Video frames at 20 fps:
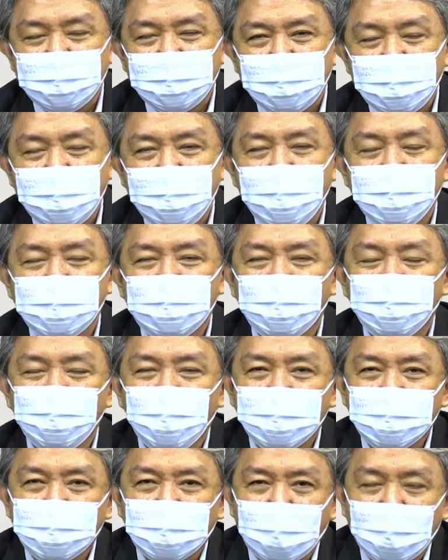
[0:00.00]
Ini
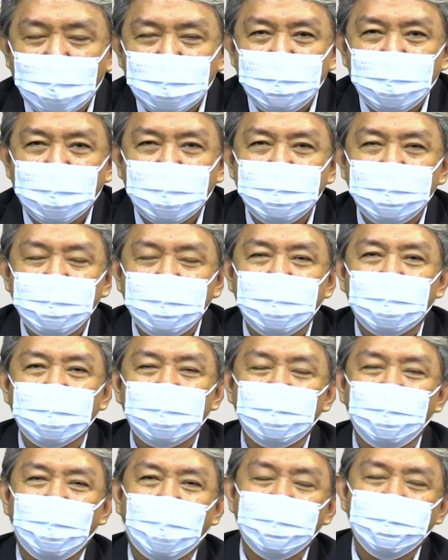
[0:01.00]
sebuah teladan yang
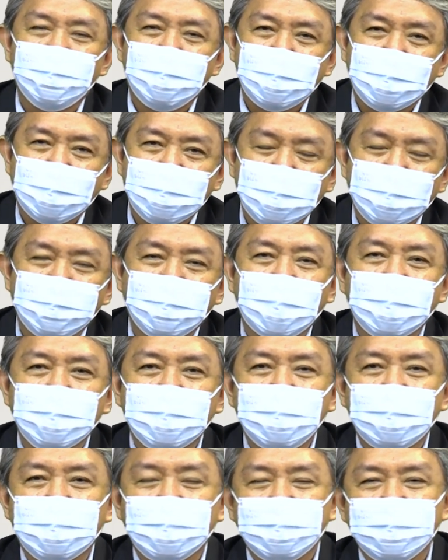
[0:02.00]
Tuhan berikan kepada
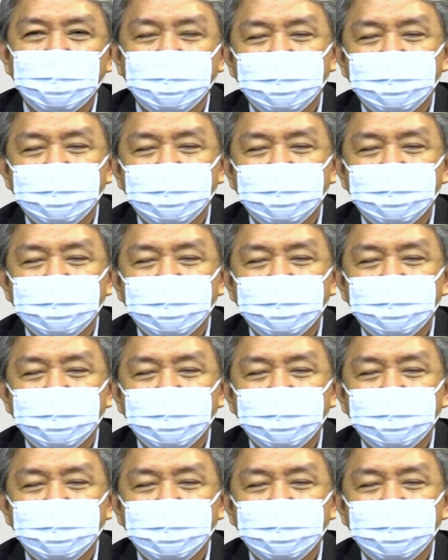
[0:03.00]
kita.